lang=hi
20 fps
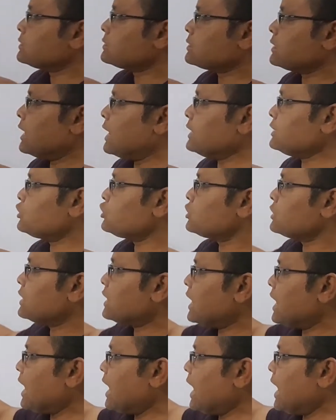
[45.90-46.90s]
स्लैश
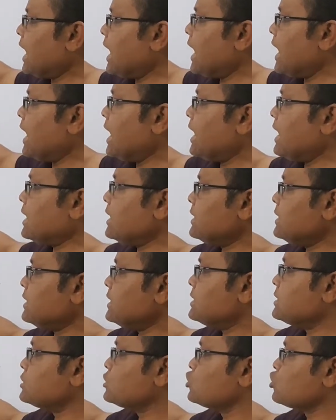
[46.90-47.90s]
एन
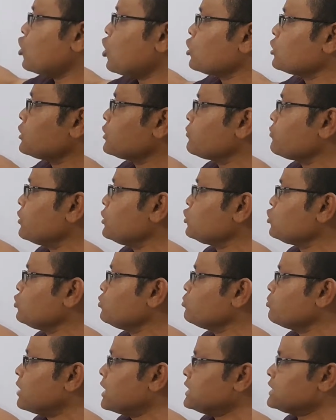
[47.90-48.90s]
इज नॉट इक्वल
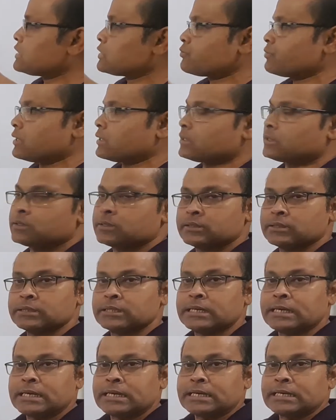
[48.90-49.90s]
टू माइनस वन
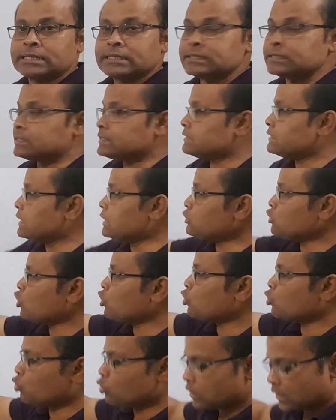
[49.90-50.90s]
ये
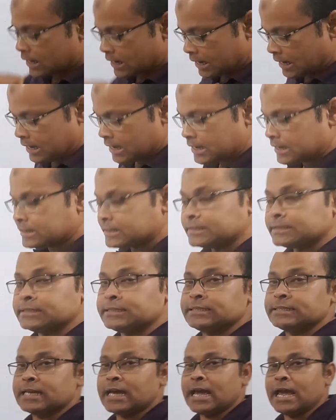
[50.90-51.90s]
जो रूल है
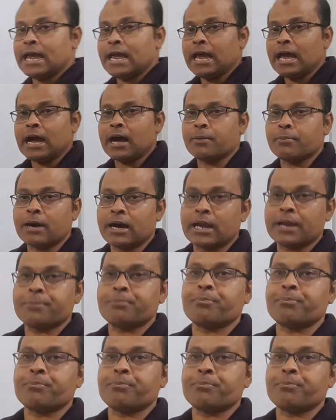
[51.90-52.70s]
ये हमारे